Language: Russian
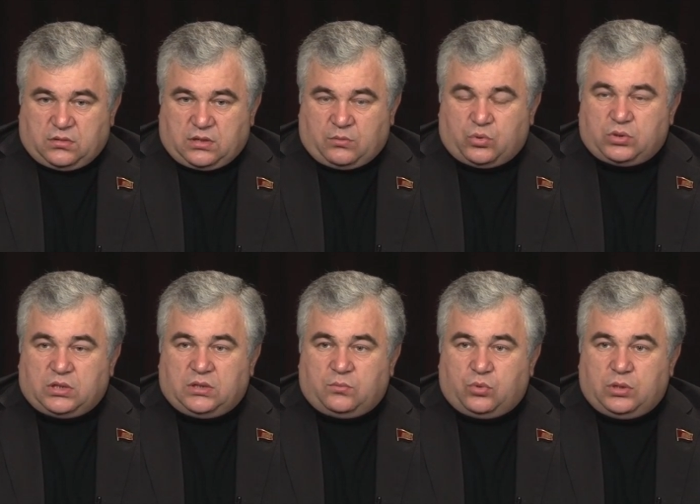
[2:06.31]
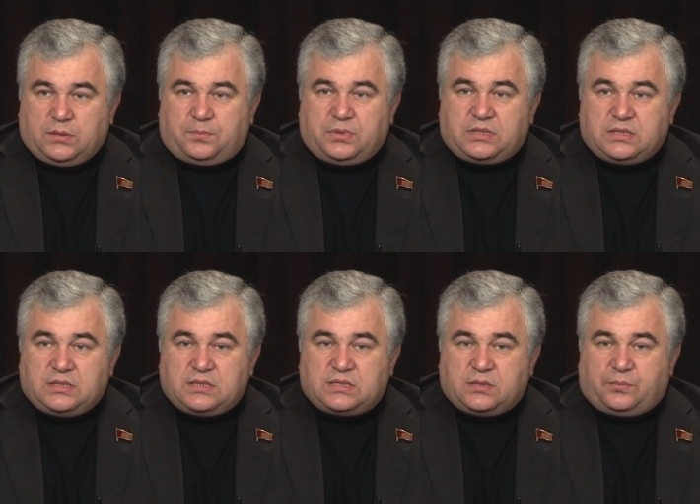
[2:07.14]
работало более
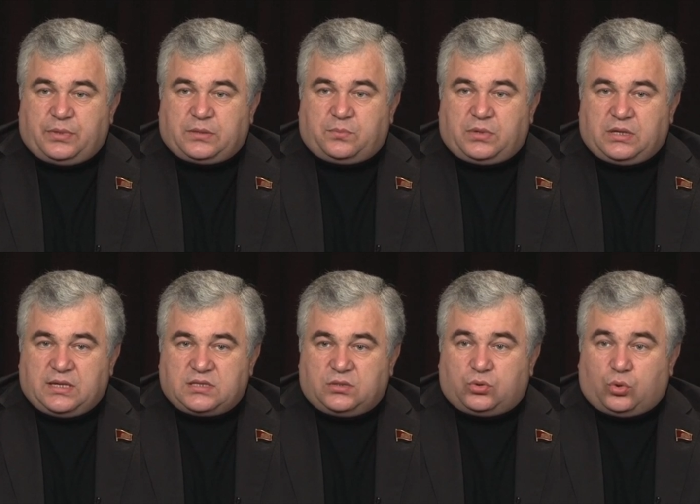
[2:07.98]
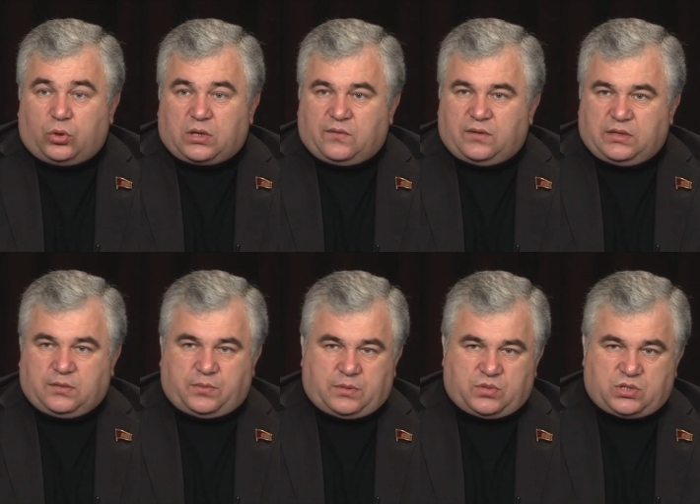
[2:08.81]
50 предприятий только
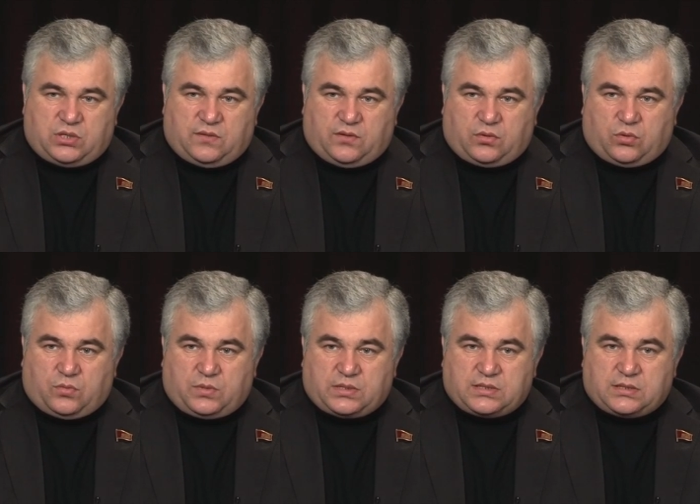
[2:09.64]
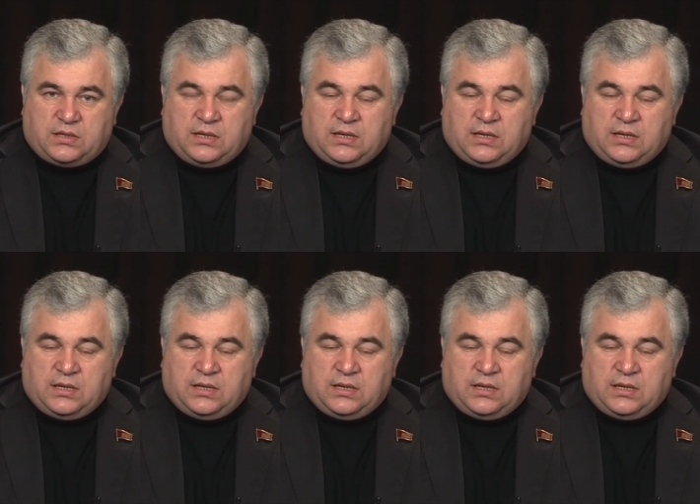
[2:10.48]
военно-промышленного комплекса.